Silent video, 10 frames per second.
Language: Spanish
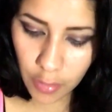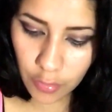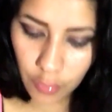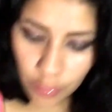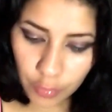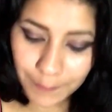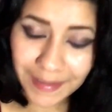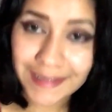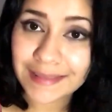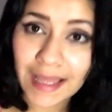con
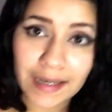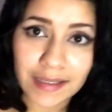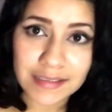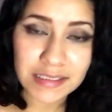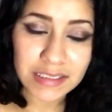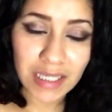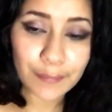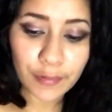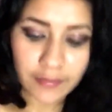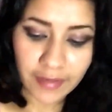vegetales.
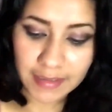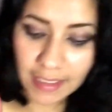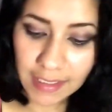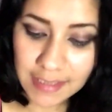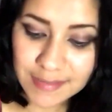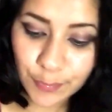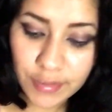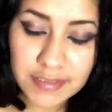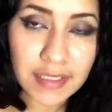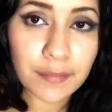Ejemplo de vegetales
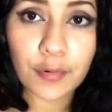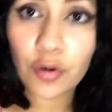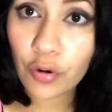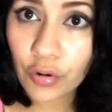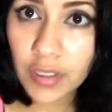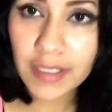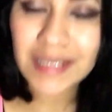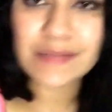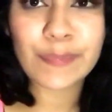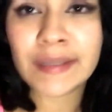puede ser brócoli,
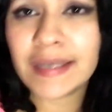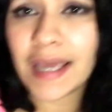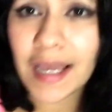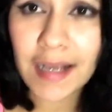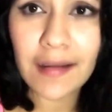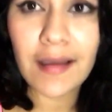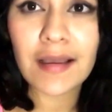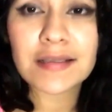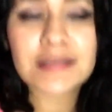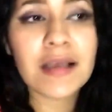
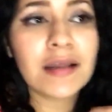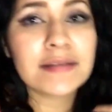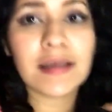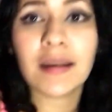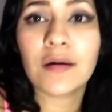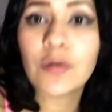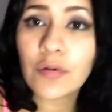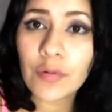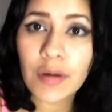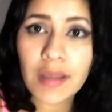espinacas,
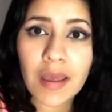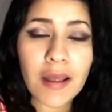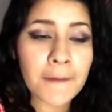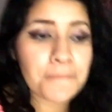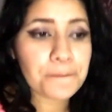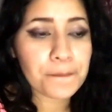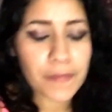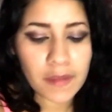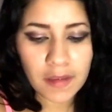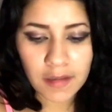zanahoria,
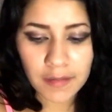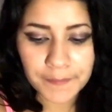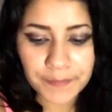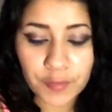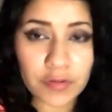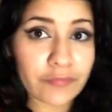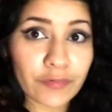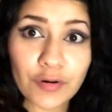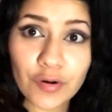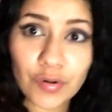ah,
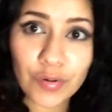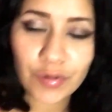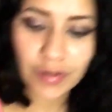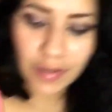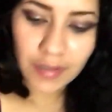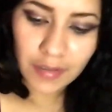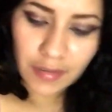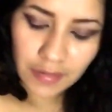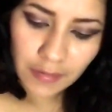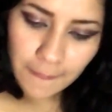coliflor.
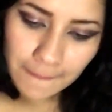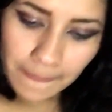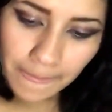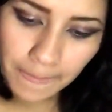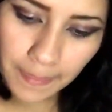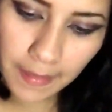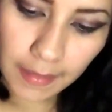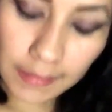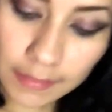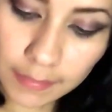
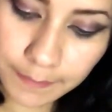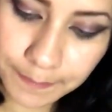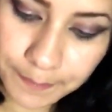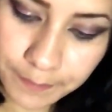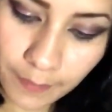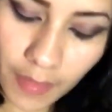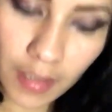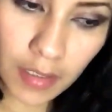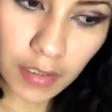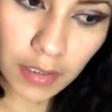Ah,
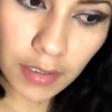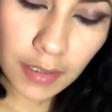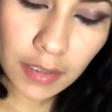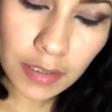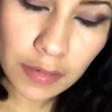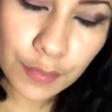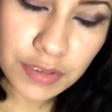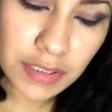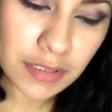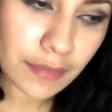¿Cómo
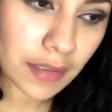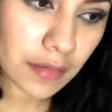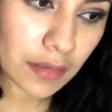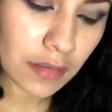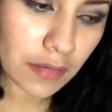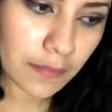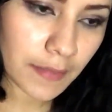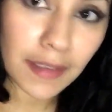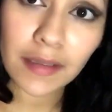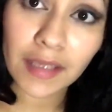se llaman? Ah,
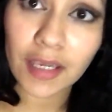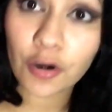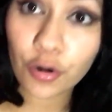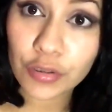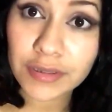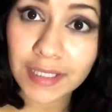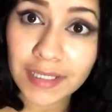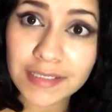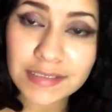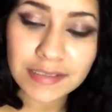
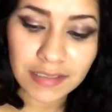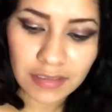jejotes.